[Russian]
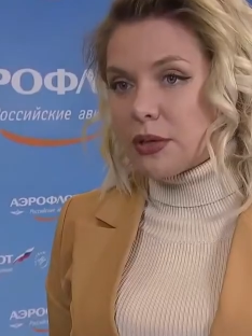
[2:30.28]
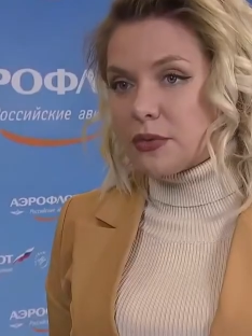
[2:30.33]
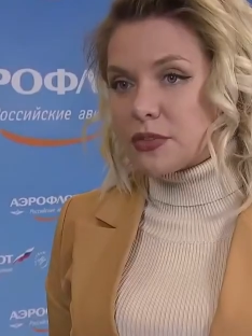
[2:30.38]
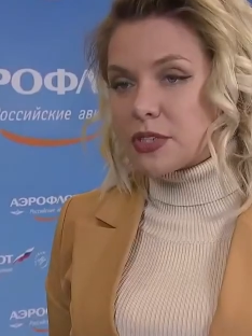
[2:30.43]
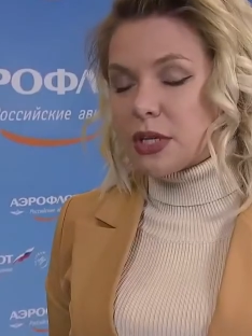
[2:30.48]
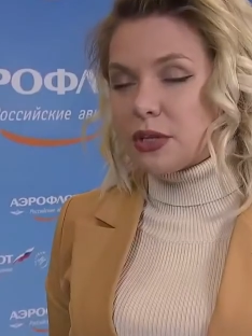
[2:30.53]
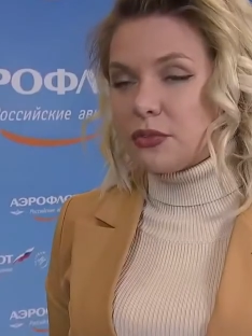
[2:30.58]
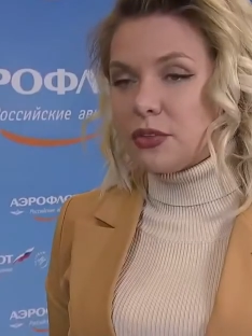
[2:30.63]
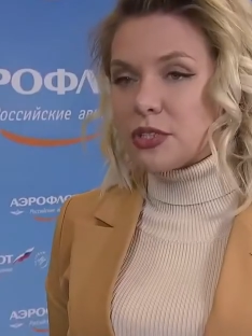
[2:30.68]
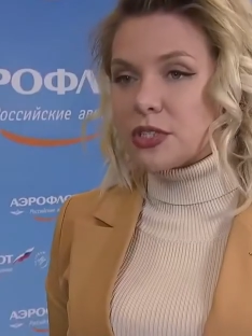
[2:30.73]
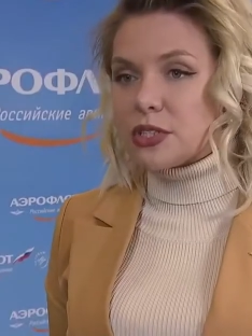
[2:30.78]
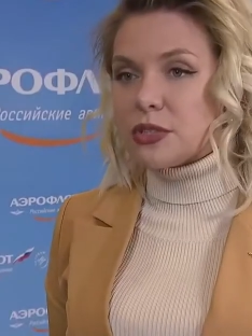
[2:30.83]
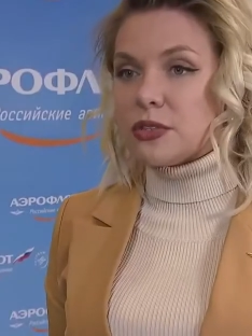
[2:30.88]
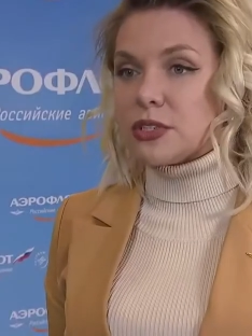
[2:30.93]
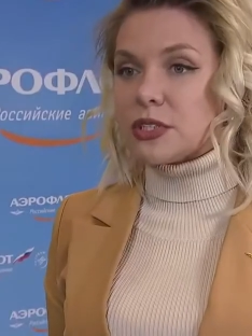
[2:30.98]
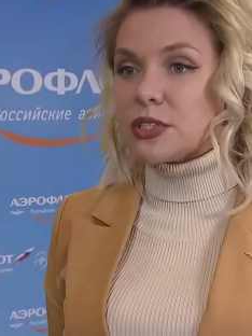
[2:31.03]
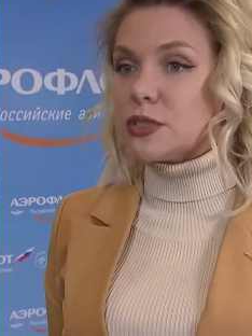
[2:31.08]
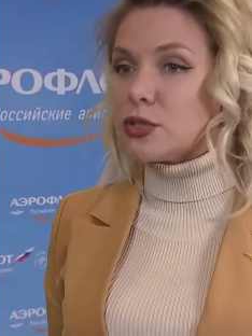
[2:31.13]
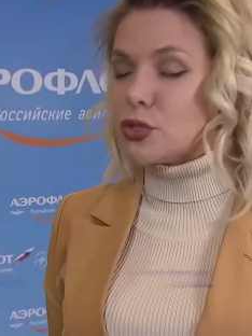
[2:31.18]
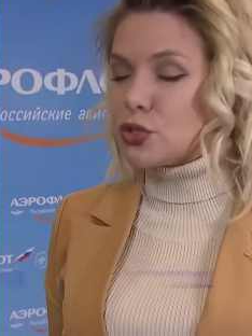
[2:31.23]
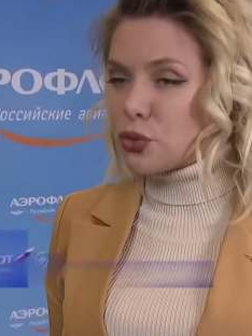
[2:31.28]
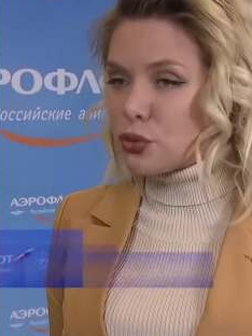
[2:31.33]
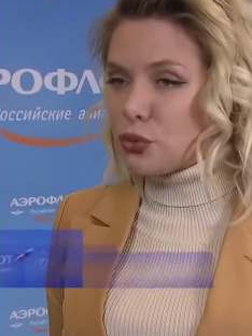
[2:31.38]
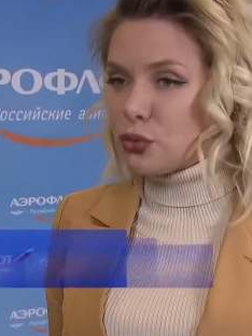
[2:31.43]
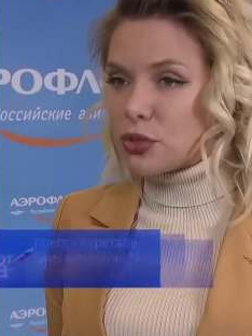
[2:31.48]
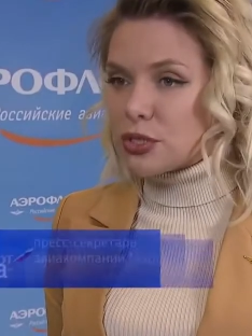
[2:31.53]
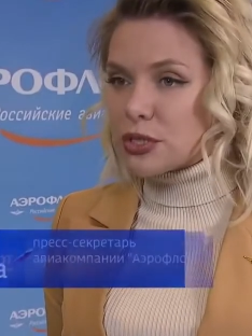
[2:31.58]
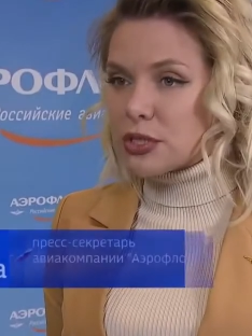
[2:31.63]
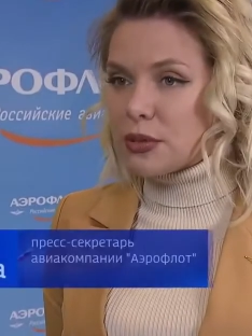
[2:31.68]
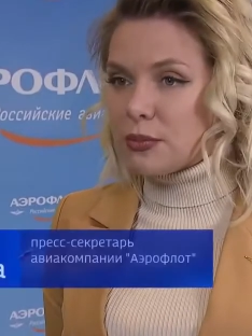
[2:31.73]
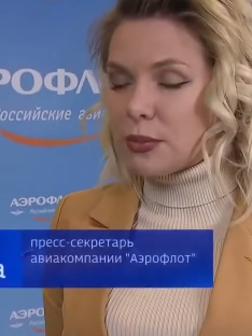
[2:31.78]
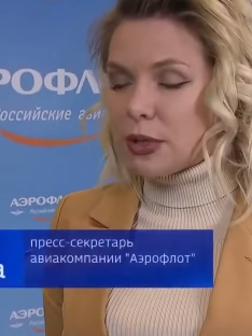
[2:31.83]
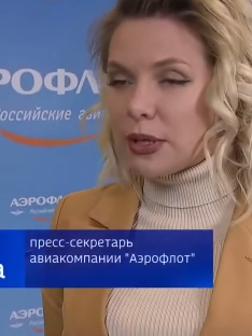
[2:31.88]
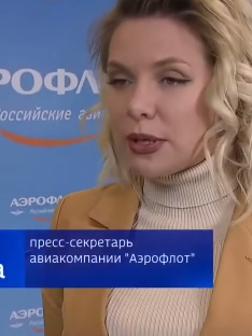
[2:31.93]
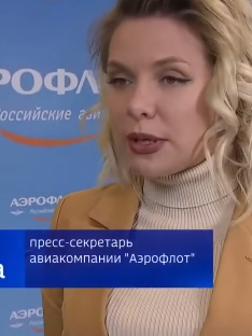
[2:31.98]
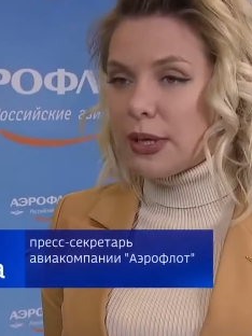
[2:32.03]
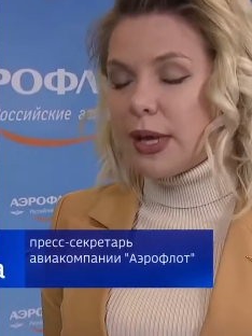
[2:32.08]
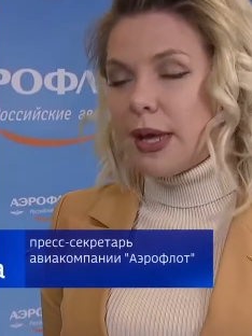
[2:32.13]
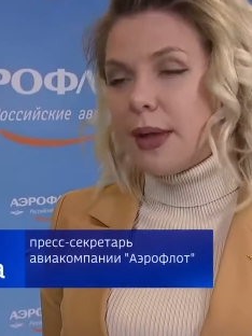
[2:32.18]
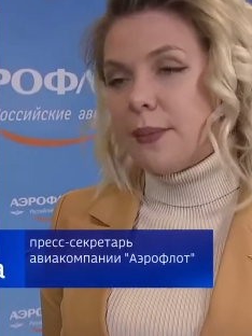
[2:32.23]
в соответствии с
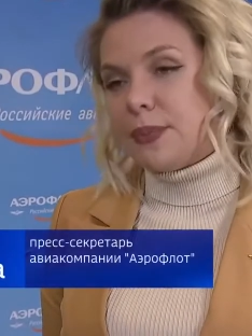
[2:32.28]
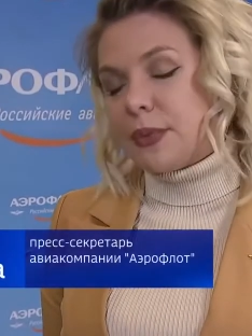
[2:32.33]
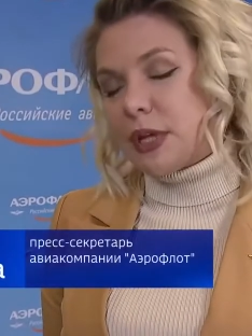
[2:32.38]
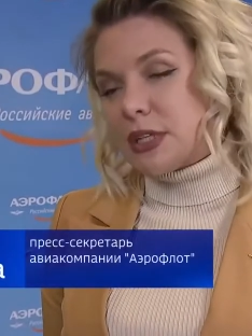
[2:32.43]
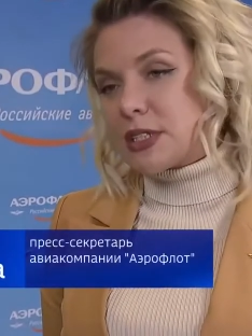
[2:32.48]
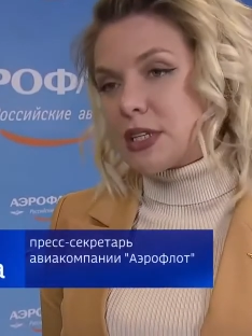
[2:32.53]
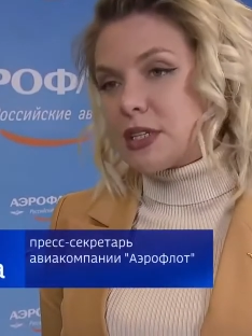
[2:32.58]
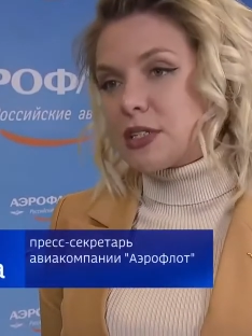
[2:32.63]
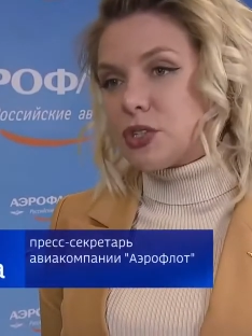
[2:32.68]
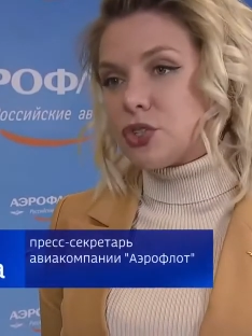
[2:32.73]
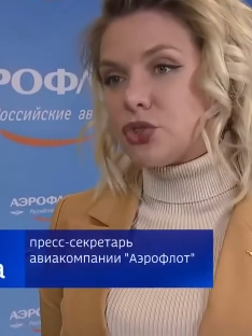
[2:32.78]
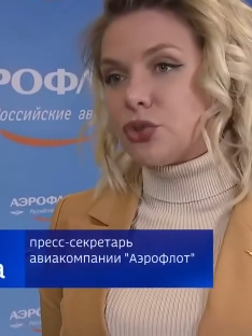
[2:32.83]
инструкциями. Надо сказать,